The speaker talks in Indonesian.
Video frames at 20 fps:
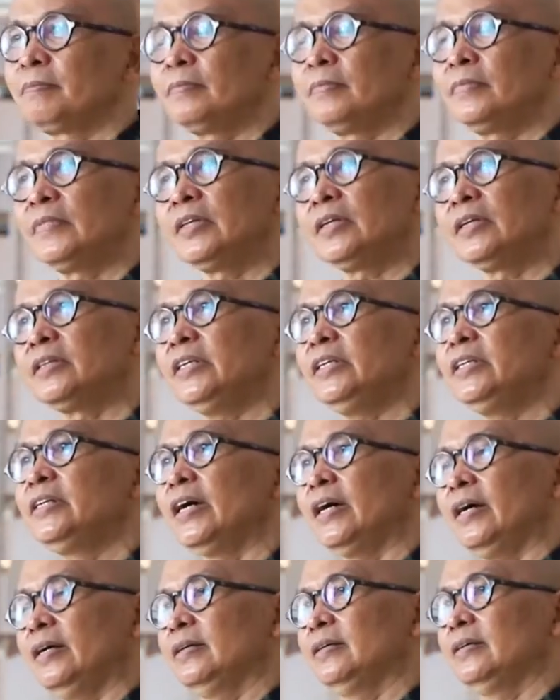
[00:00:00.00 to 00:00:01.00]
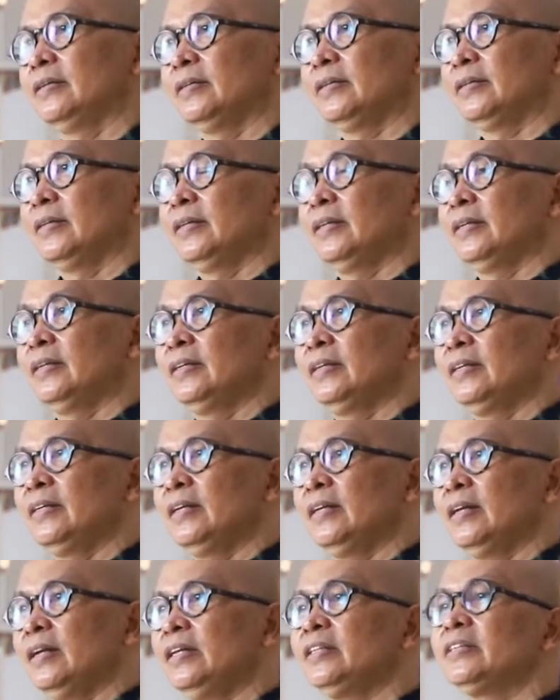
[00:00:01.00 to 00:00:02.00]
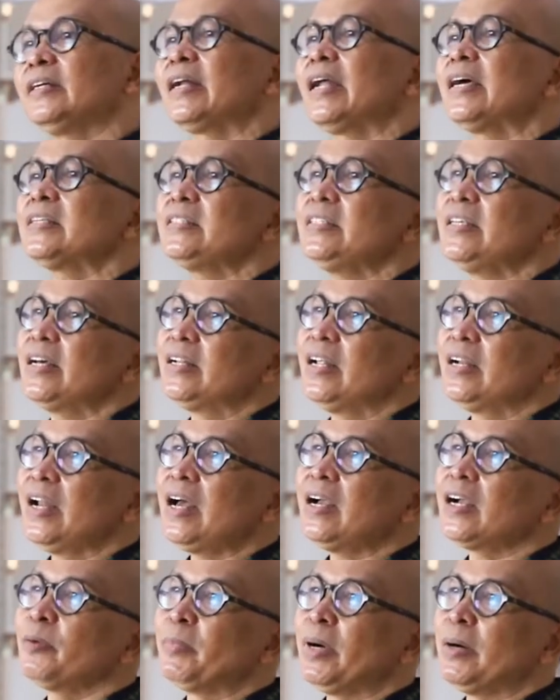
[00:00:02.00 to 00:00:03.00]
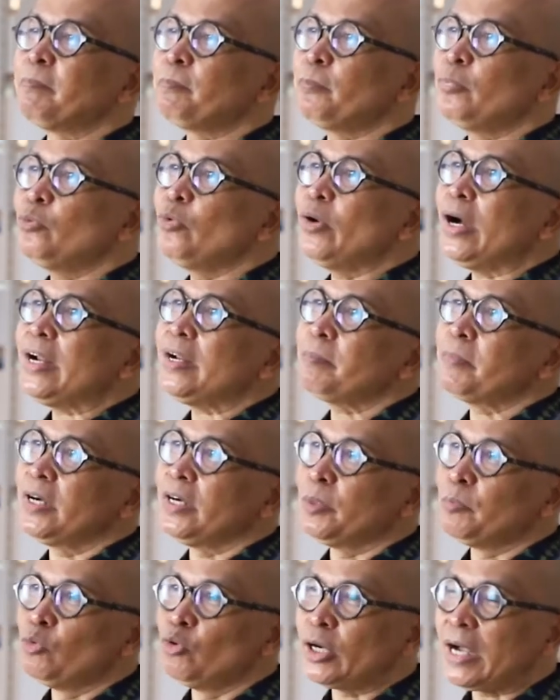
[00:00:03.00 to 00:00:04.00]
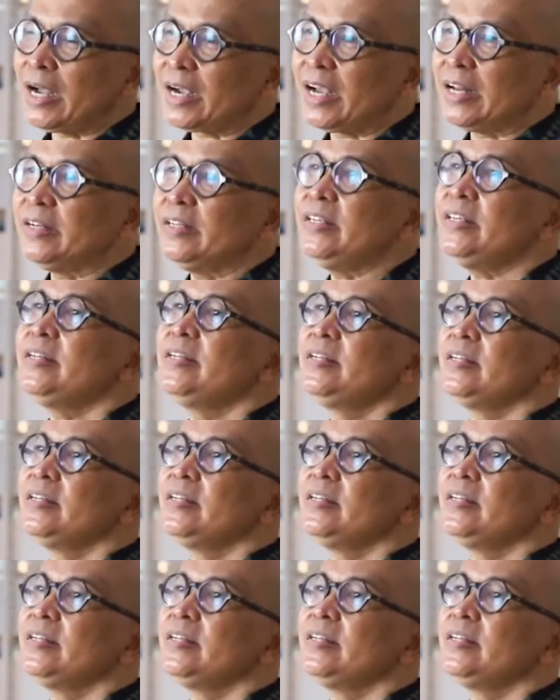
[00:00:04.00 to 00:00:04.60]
Ketiga, literasi adalah kemampuan mengemukakan ide